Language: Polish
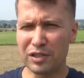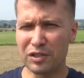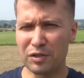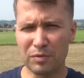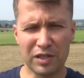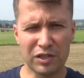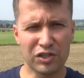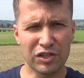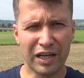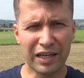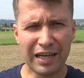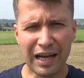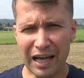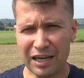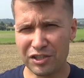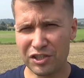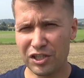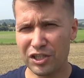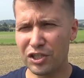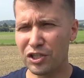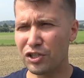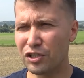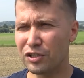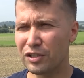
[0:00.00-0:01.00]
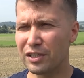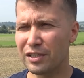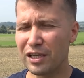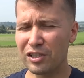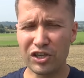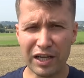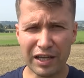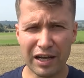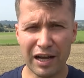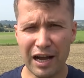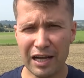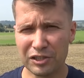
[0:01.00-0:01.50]
czas tobą zaczyna gardzić, y,
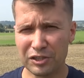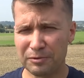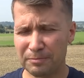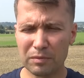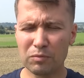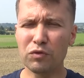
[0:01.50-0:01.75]
narzekać,